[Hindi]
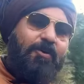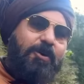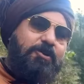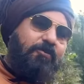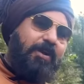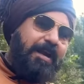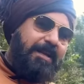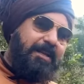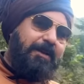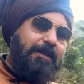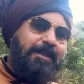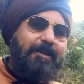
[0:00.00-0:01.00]
और जो वैरायटी
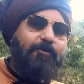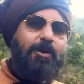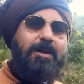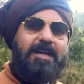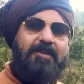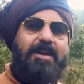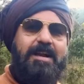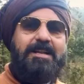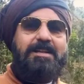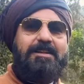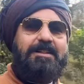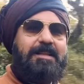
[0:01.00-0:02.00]
निकलती है वो अलग ही वैरायटी
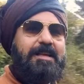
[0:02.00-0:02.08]
निकलती